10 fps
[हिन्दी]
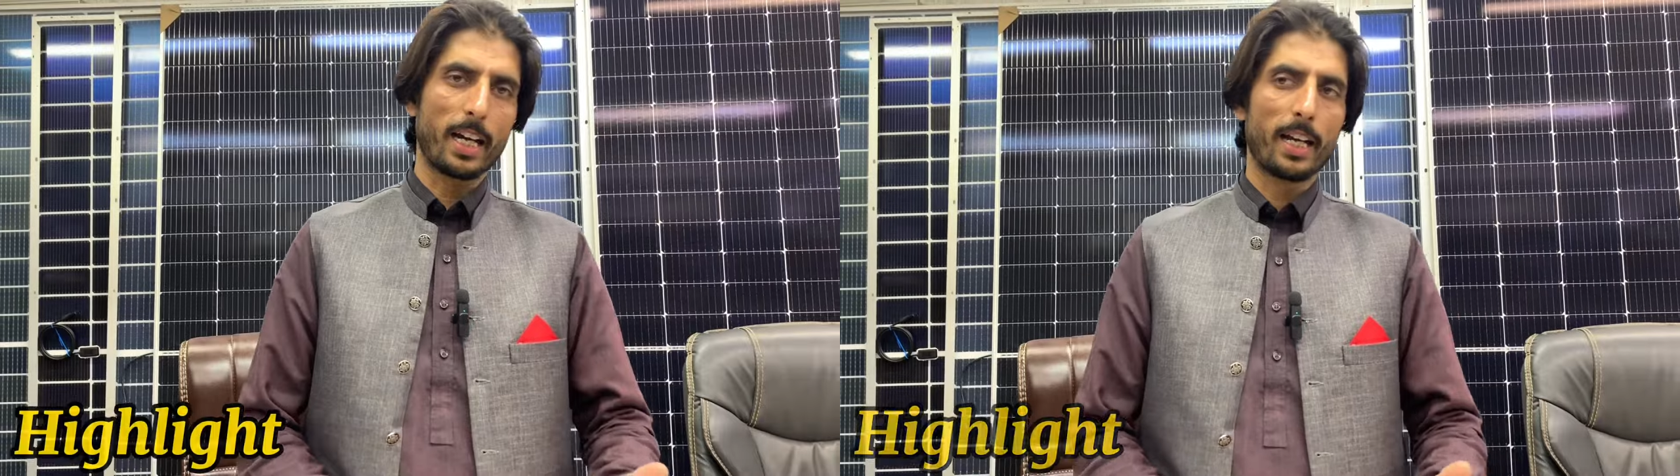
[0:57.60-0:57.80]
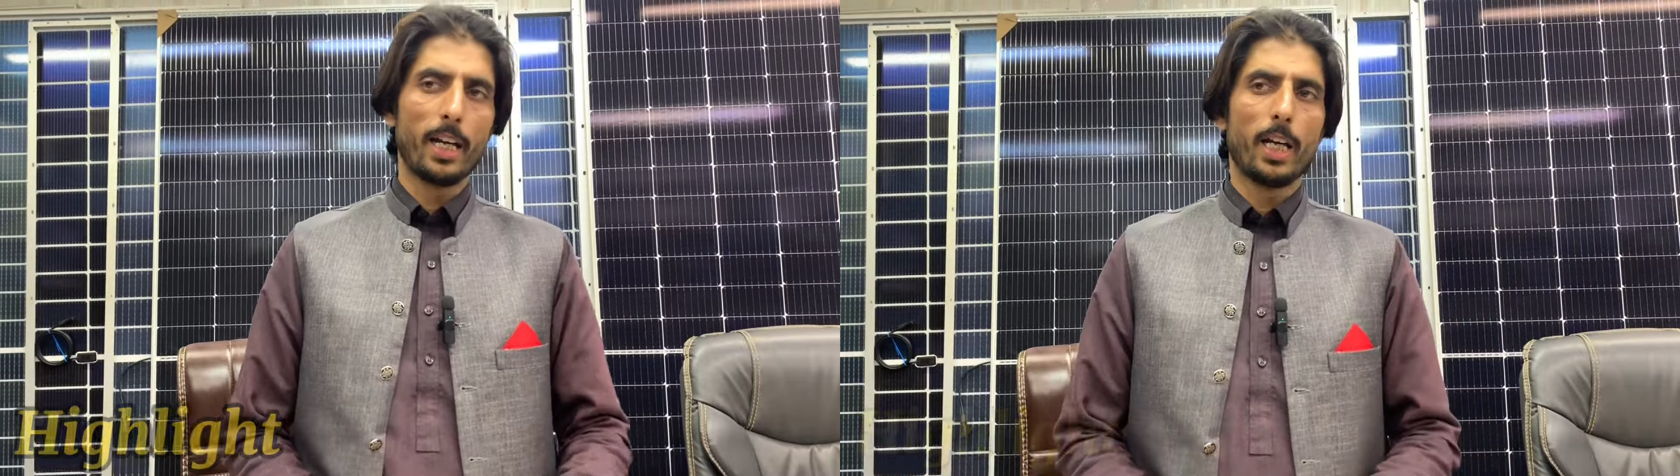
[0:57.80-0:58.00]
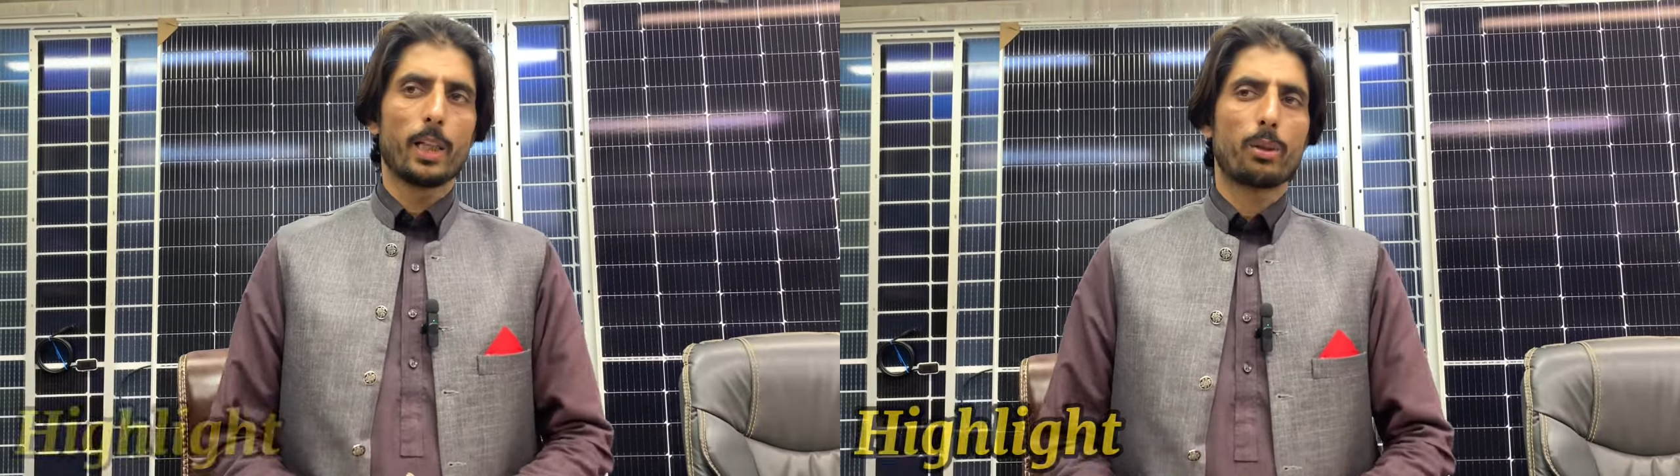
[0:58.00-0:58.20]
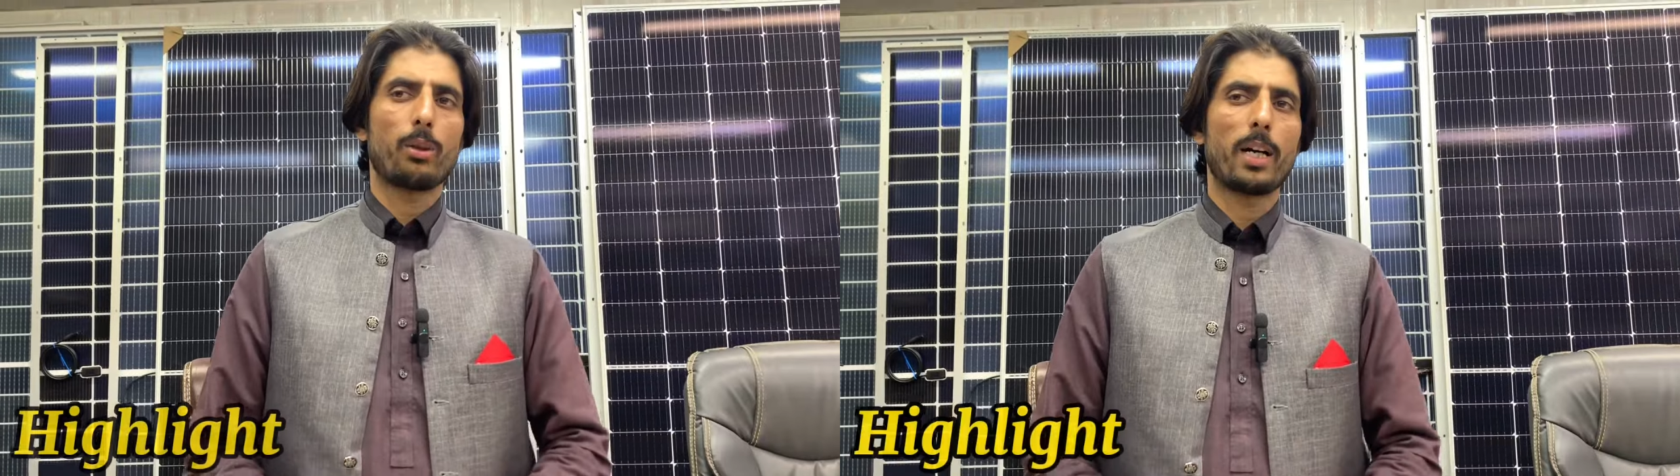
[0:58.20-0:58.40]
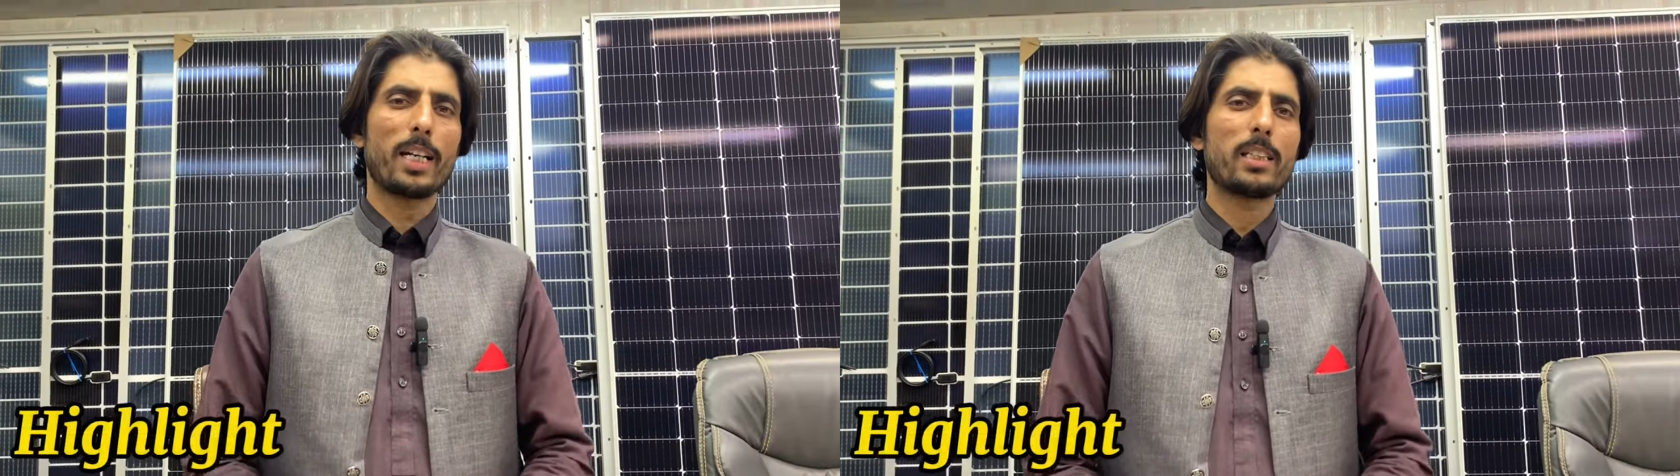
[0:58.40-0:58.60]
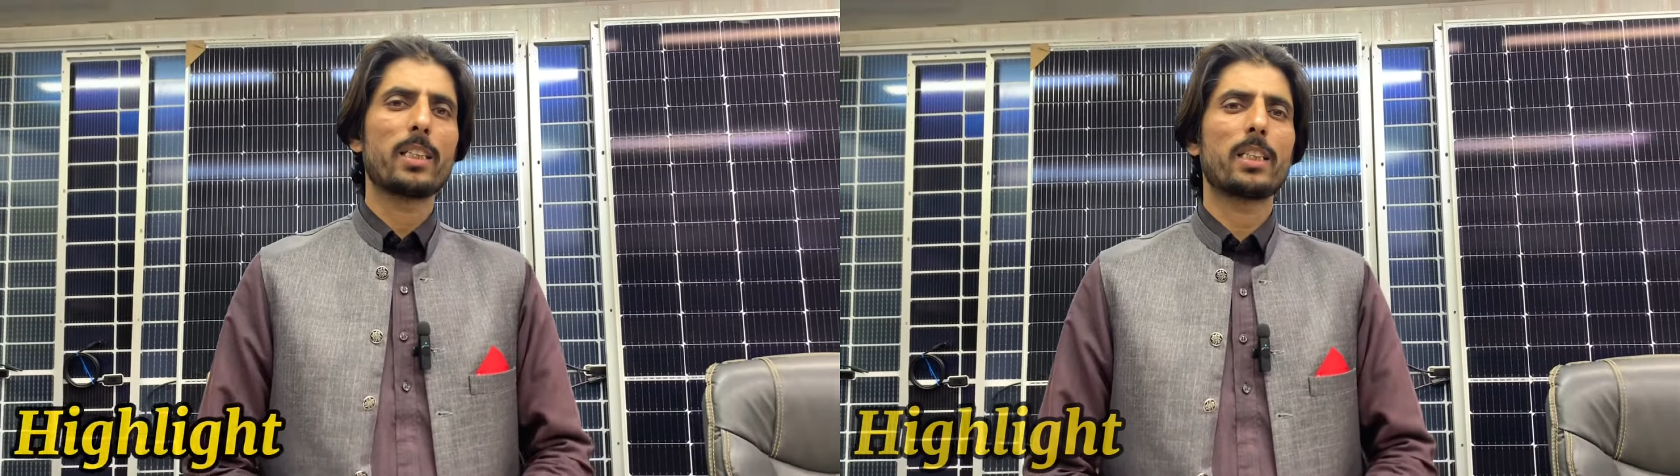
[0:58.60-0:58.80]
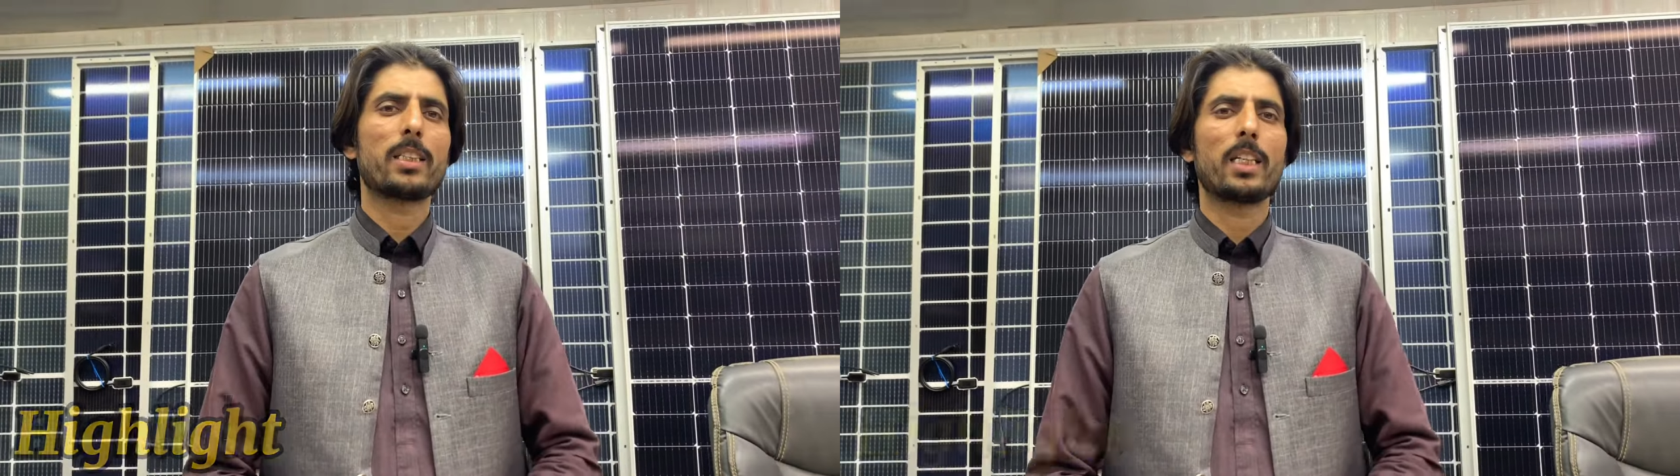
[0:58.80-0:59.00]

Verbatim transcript: रहा है तो हर चीज